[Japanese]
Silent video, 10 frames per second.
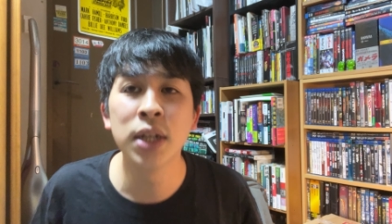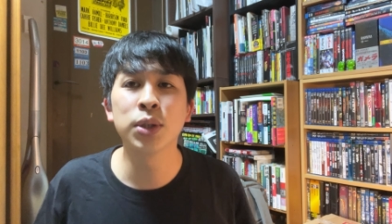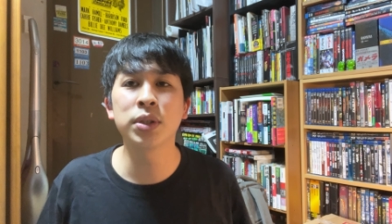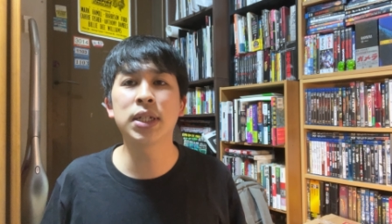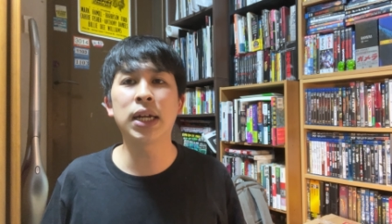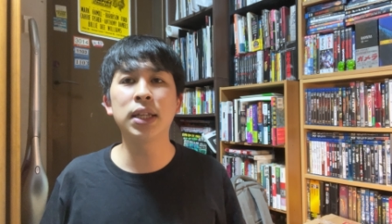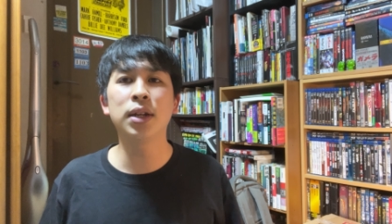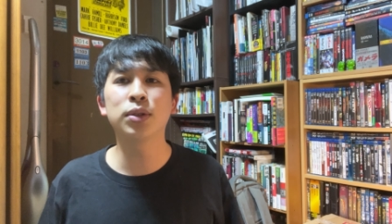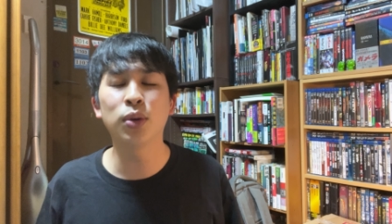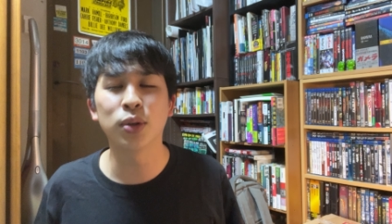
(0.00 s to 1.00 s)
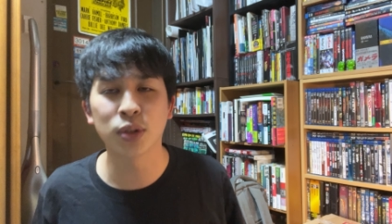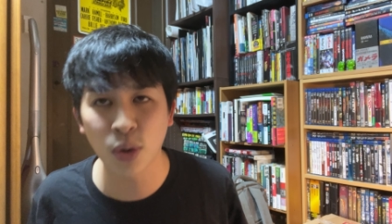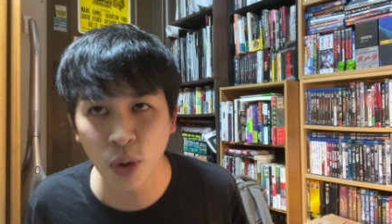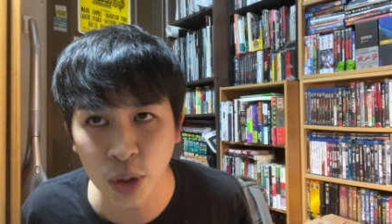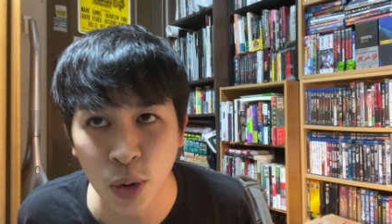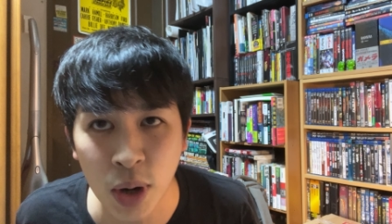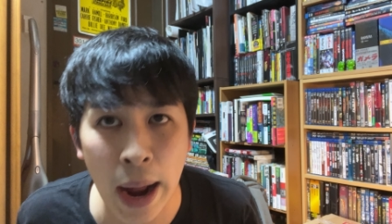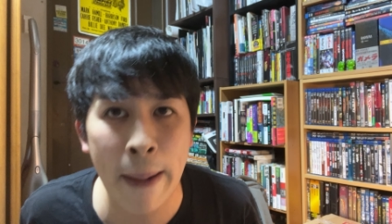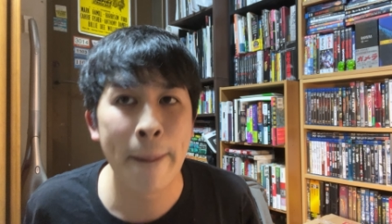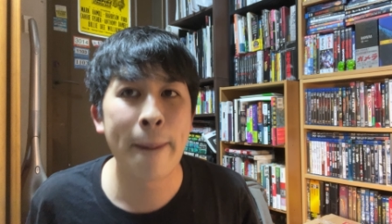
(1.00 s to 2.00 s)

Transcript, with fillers: そしてチャンネル登録、高評価、